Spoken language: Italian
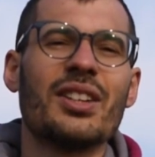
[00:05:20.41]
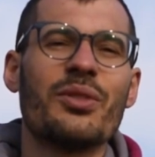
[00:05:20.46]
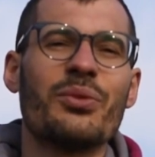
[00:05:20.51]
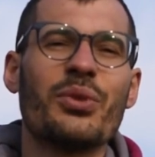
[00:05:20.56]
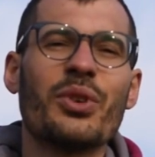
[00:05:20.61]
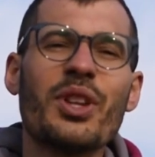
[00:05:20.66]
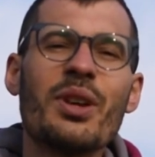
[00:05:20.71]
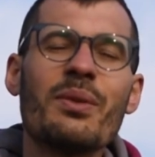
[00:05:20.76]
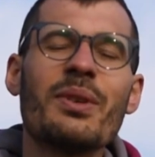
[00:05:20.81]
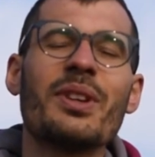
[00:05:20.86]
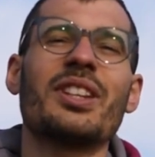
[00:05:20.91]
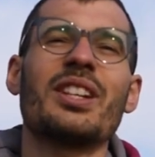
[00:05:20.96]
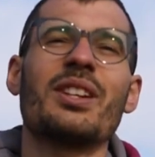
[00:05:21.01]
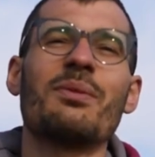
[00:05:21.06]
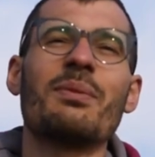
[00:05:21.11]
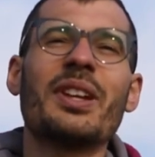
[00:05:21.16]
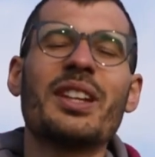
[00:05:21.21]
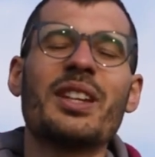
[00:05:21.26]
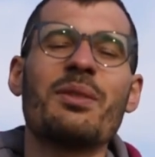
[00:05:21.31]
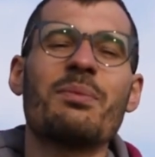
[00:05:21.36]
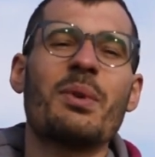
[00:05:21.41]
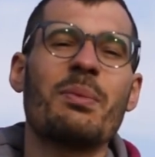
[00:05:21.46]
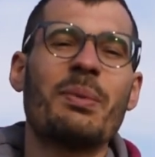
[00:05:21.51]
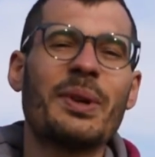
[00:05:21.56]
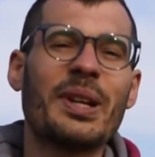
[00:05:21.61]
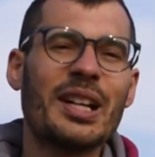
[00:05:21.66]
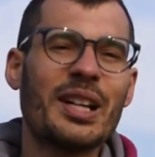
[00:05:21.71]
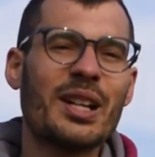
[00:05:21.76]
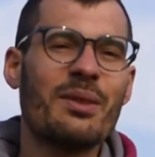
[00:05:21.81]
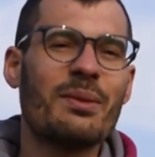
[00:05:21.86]
fondamentalmente
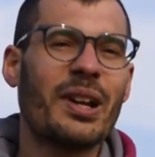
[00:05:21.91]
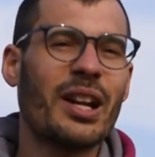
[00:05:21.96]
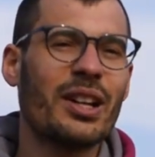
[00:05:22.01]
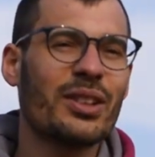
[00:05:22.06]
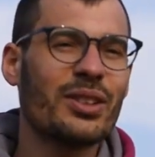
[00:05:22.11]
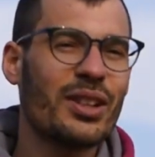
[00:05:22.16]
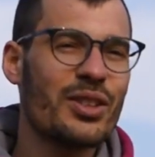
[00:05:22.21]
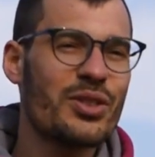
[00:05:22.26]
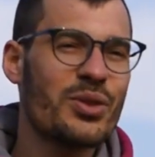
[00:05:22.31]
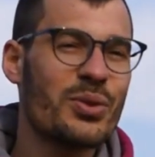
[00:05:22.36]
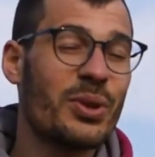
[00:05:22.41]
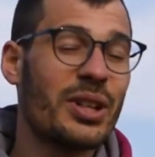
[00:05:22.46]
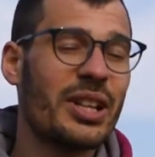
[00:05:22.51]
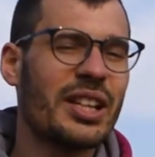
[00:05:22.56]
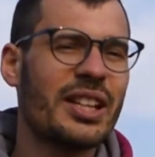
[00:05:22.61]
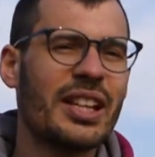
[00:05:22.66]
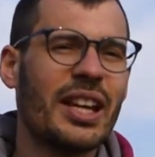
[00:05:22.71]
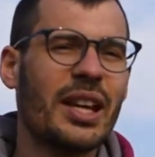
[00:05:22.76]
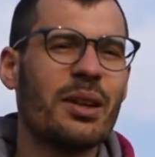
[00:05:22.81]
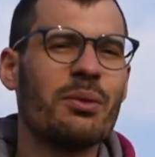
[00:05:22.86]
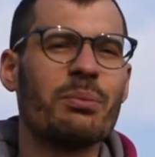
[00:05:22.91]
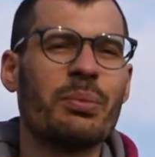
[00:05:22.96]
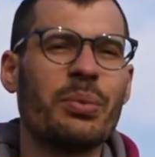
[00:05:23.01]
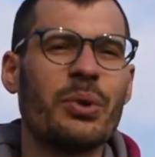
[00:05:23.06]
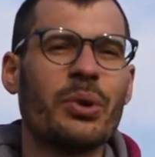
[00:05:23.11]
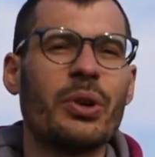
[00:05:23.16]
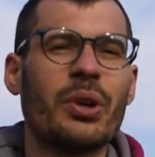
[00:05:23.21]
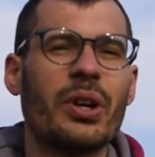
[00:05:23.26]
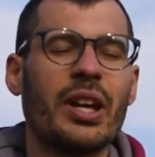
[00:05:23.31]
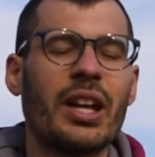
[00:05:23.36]
preparare la maratona ci vuole
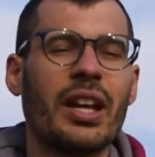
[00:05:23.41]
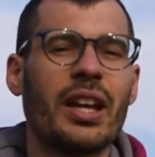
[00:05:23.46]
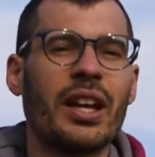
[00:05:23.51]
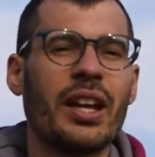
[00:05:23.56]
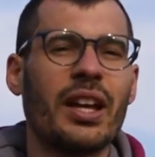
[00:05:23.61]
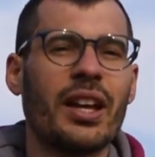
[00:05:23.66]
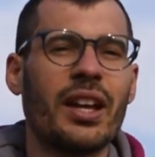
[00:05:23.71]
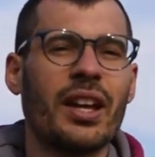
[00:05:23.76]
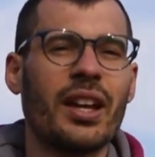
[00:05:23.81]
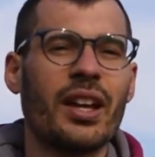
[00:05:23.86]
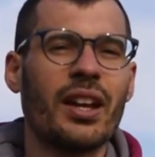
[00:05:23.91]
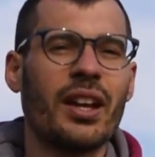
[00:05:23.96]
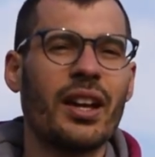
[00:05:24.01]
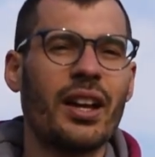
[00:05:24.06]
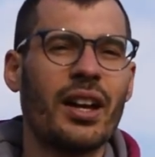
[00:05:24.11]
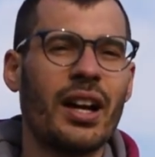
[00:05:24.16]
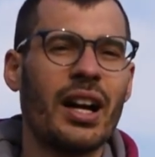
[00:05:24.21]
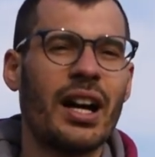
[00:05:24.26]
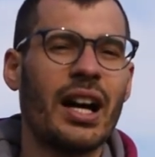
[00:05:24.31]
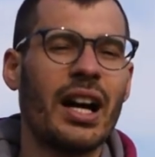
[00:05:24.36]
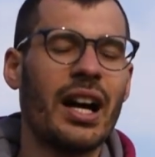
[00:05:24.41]
tempo e